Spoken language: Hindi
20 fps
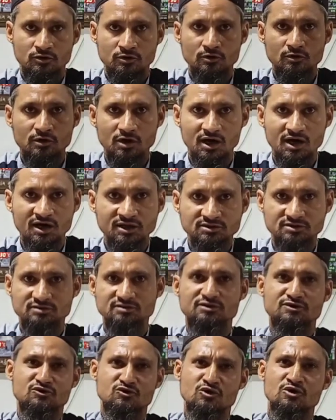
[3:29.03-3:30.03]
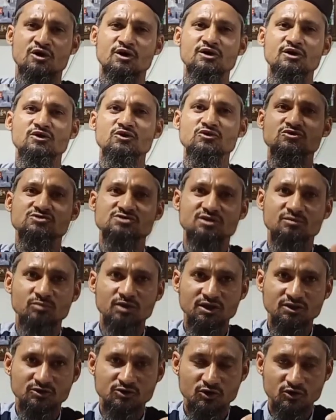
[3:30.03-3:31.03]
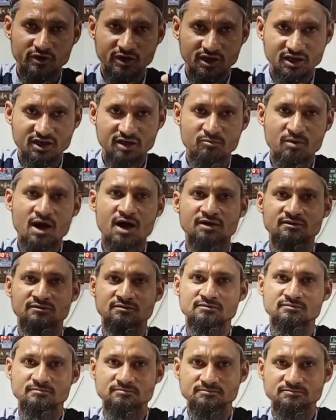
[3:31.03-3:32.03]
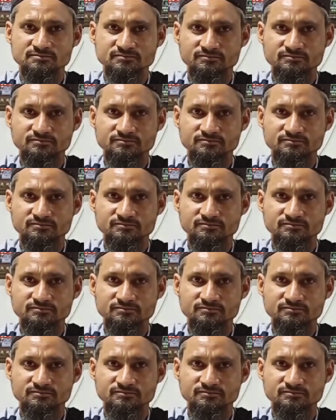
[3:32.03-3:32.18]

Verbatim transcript: दोनों हाथ कोहनियों समेत धोने के बाद